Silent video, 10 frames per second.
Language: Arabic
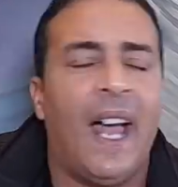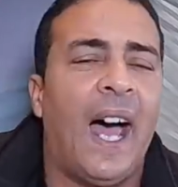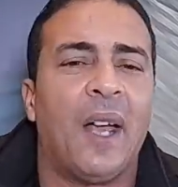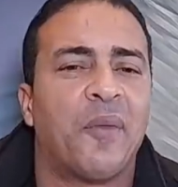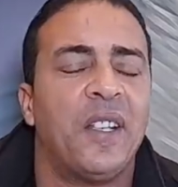
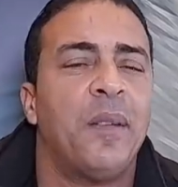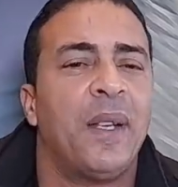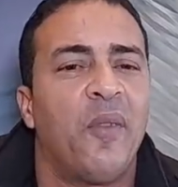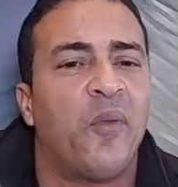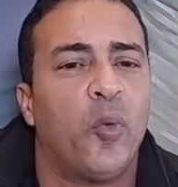عارفين
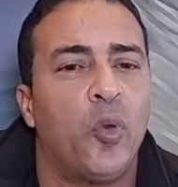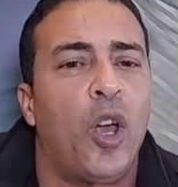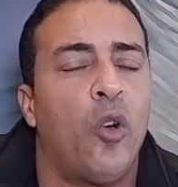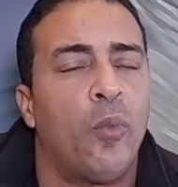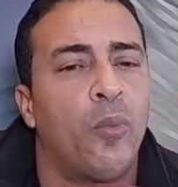الملف
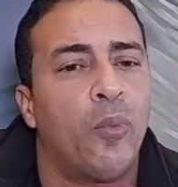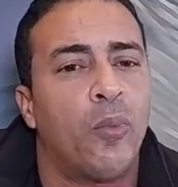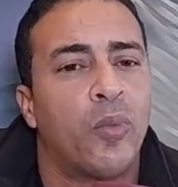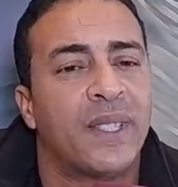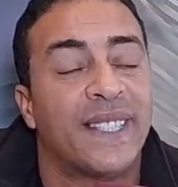ولهم
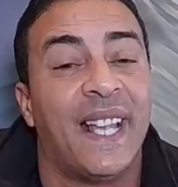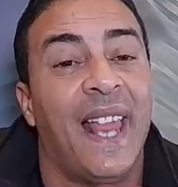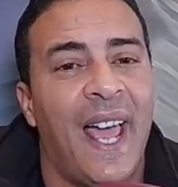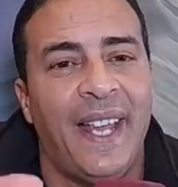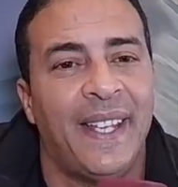
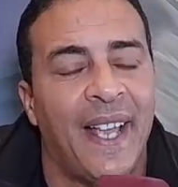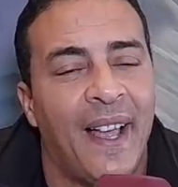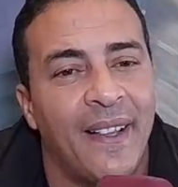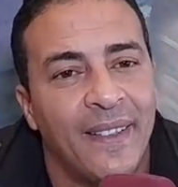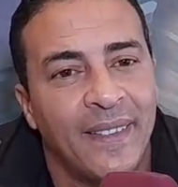الصلاحيه